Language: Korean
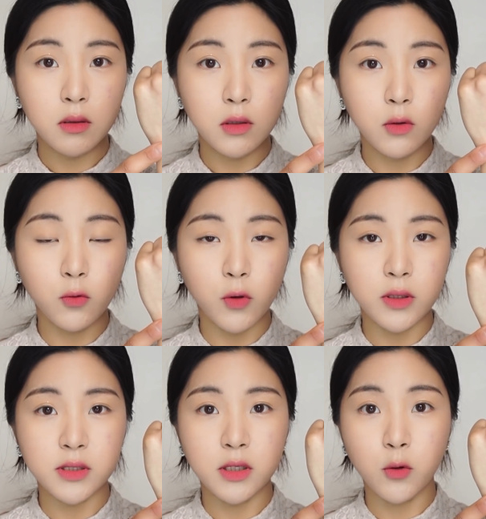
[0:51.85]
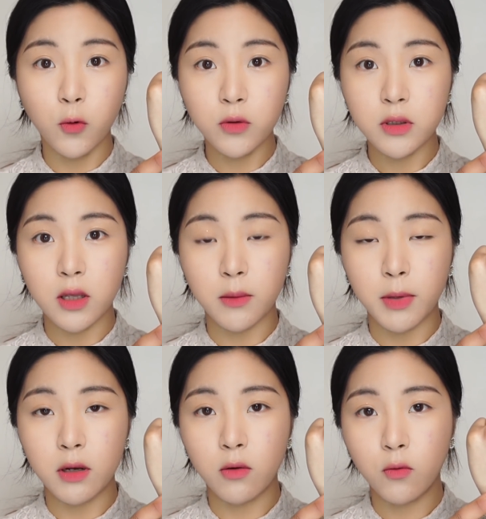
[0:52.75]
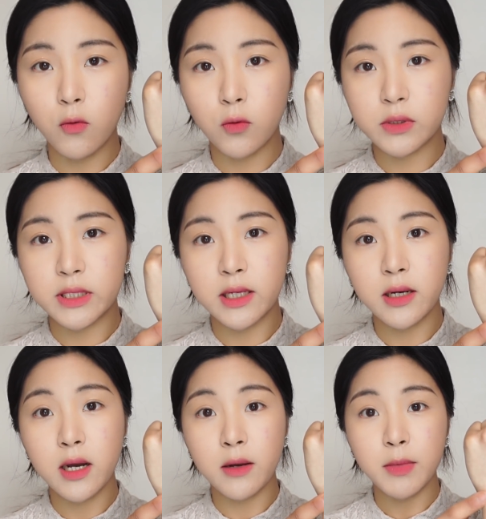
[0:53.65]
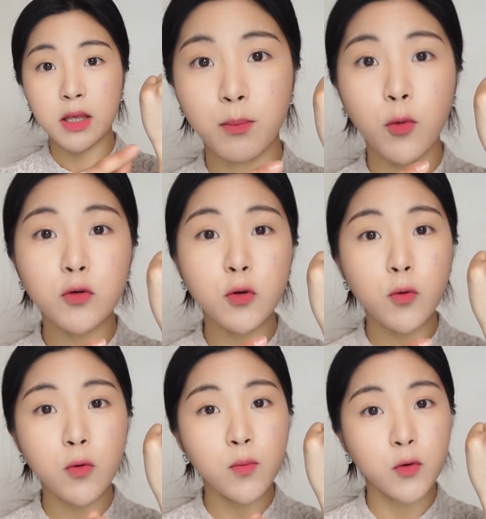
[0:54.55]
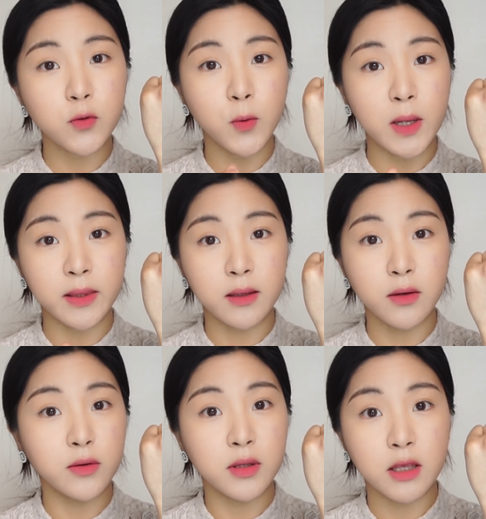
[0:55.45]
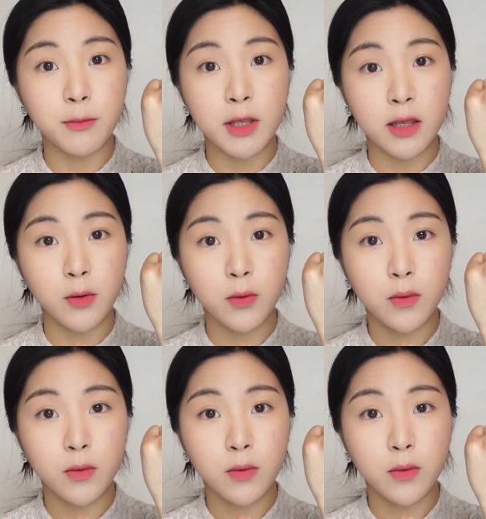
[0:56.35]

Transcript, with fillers: 그리고 굉장히 고르게 발렸고 질감이 뽀송뽀송한 그런 느낌이에요.